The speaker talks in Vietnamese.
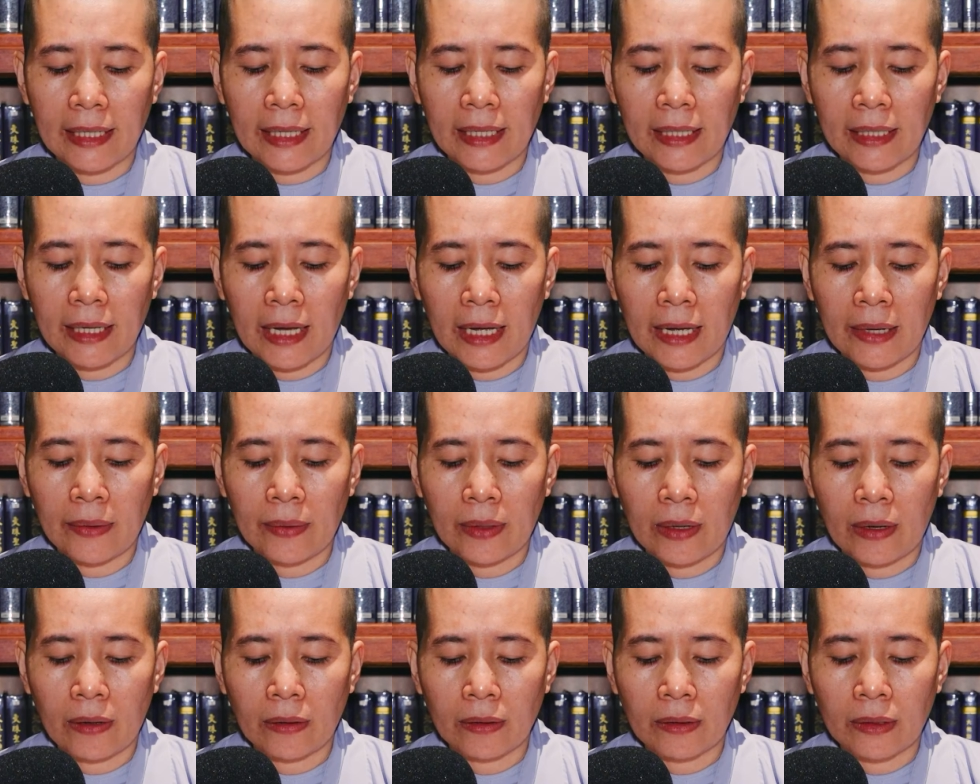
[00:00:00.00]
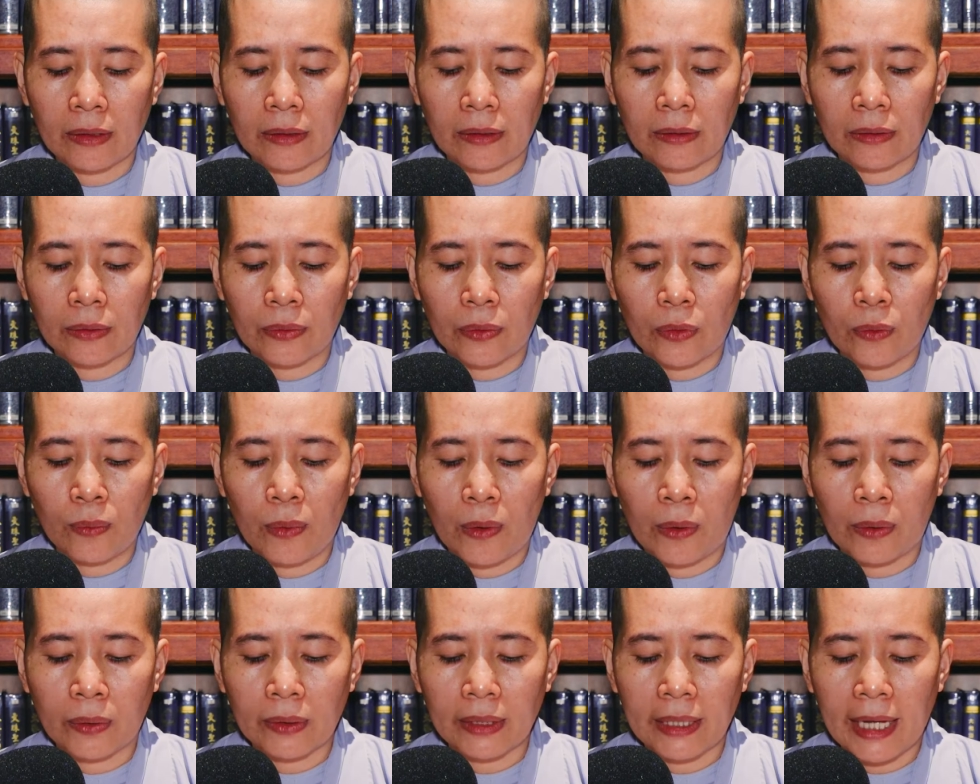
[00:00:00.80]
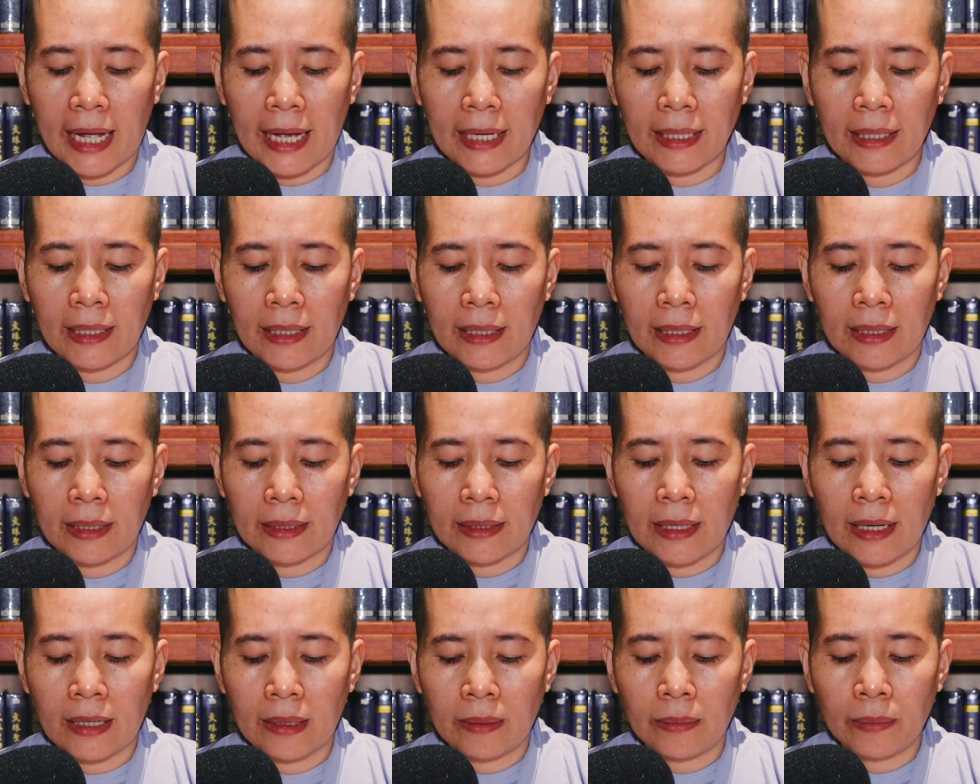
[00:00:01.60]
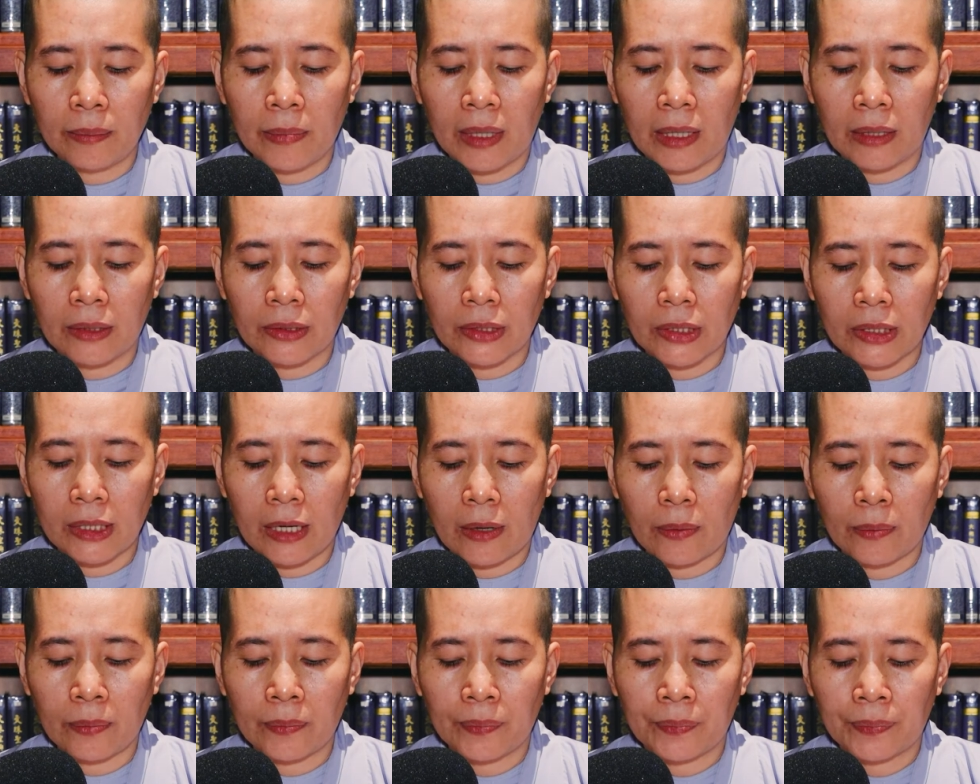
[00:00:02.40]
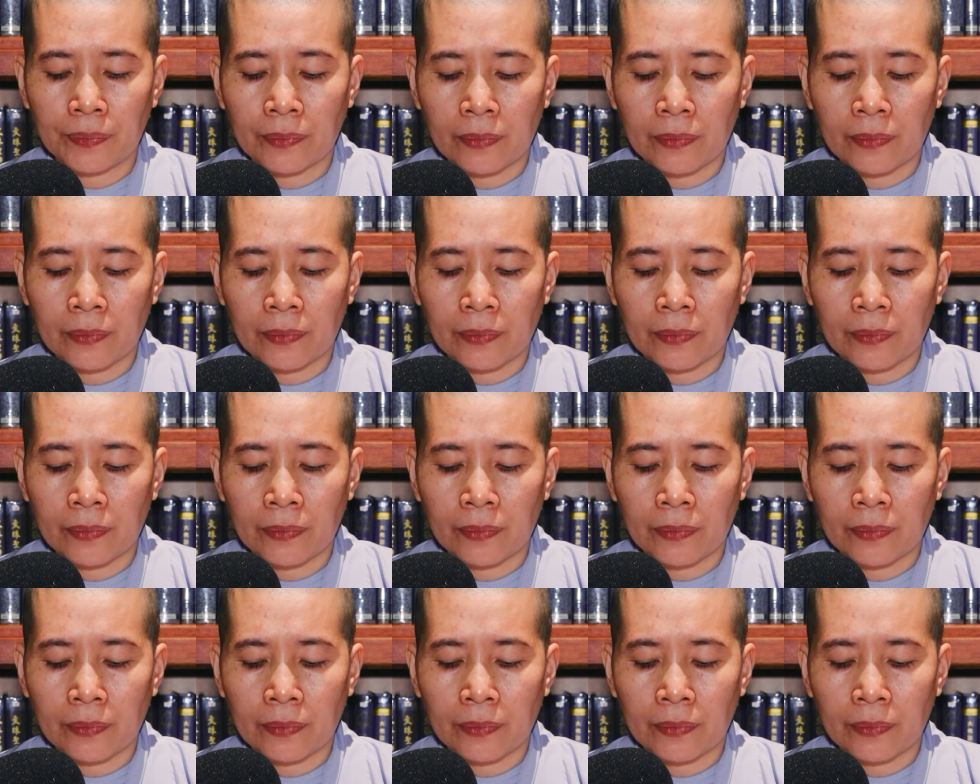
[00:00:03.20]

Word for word: đi theo con đường của bồ tát đến bờ sông